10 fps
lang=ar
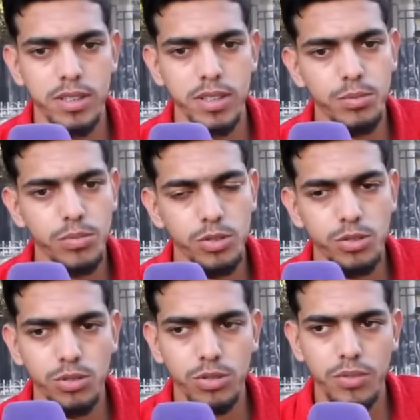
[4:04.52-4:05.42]
ايام
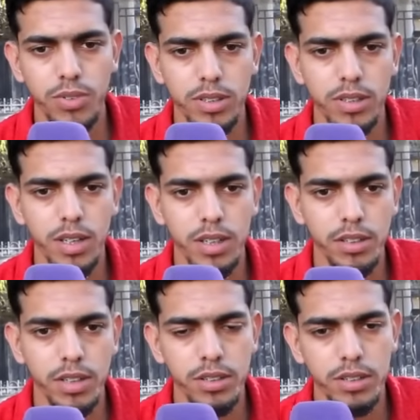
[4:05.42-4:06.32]
وصافي
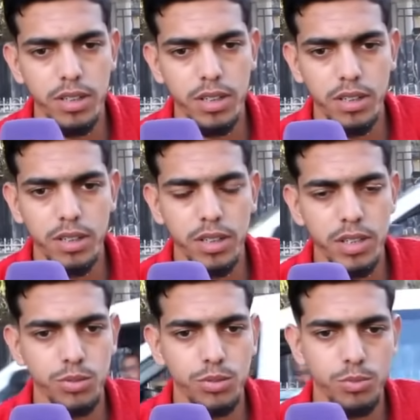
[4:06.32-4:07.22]
قررنا اننا
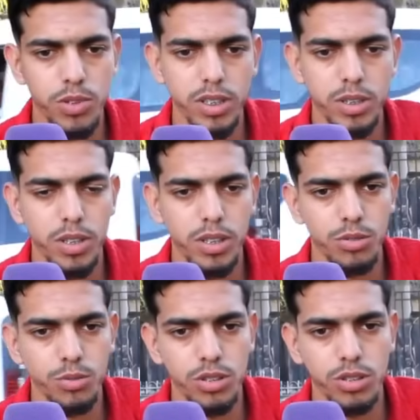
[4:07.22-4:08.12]
انا وعمر يعني ما
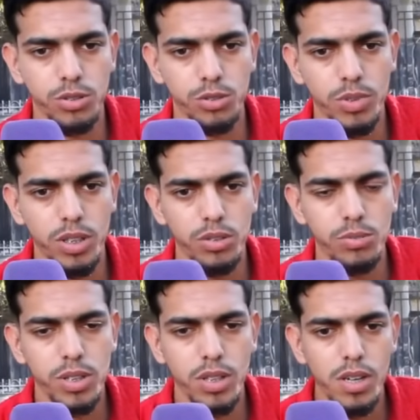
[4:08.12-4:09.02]
نقدروش نخرجوا معاهم
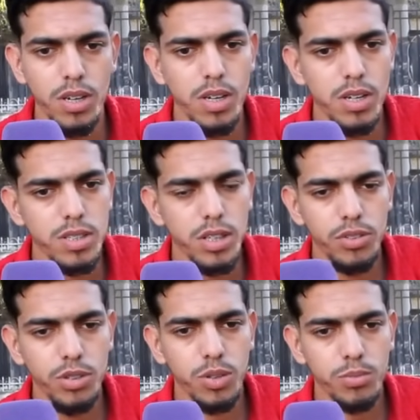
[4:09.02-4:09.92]

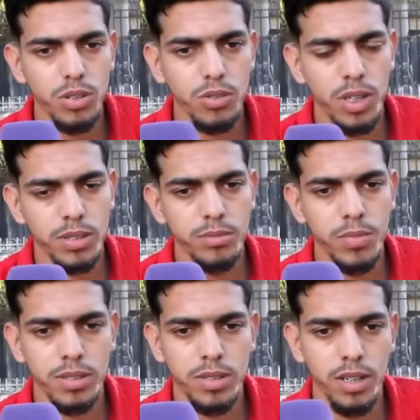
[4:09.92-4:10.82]
صافي هو مشى مع
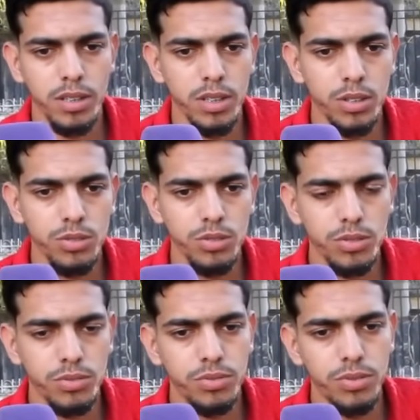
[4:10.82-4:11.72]
الاصدقاء ديالو
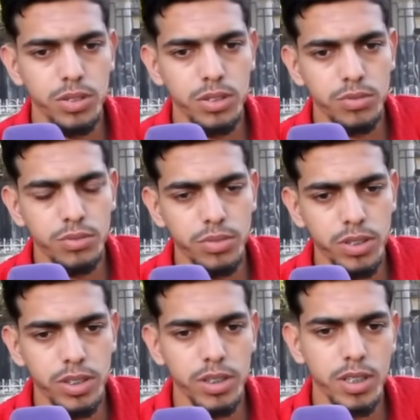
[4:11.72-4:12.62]
في, في
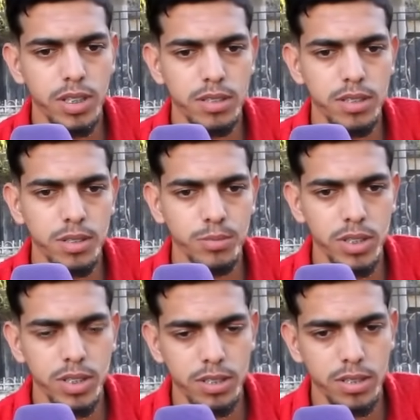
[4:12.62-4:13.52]
العشيه كيتصل
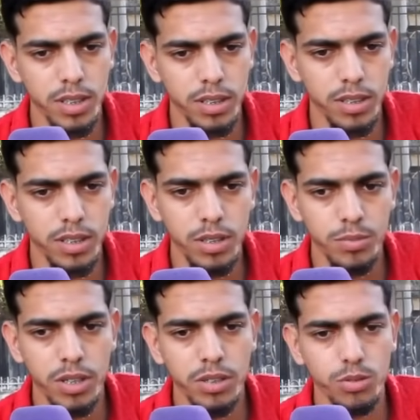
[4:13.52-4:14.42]
بيا الصديق ديالي
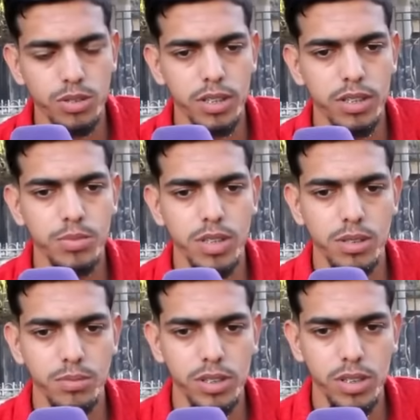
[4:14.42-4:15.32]
مع انا كنت خدام
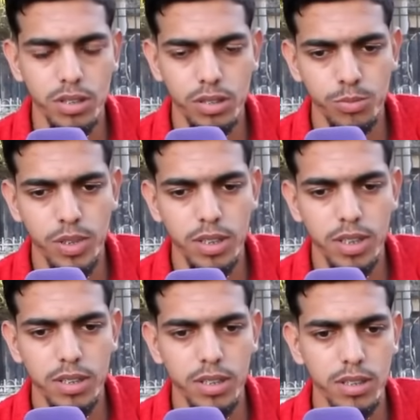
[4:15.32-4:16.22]
اتصل بيا عمر قال
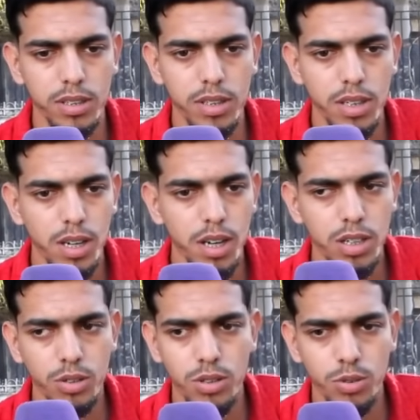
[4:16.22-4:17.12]
لي قال
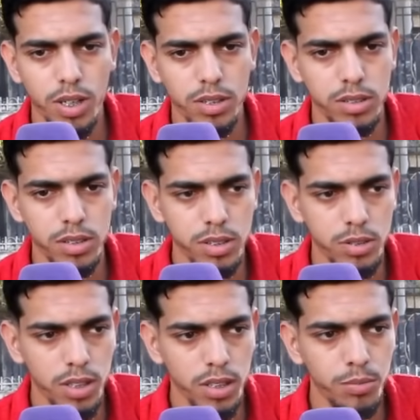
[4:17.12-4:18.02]
لي نقول لك واحد
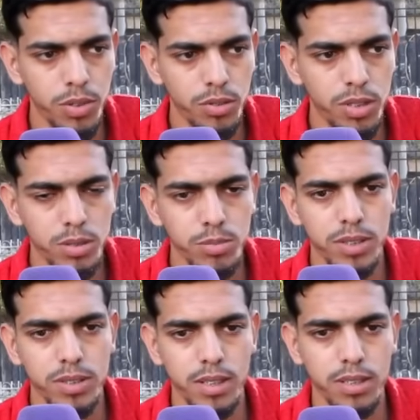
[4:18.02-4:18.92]
واحد الخبر ولكن ما
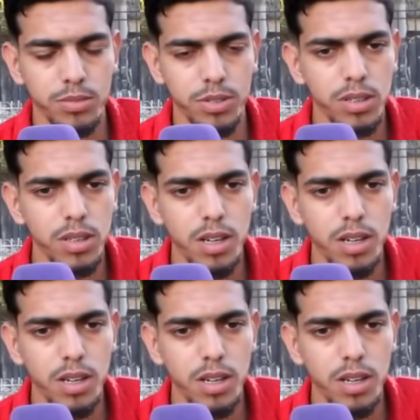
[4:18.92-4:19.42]
تعصبش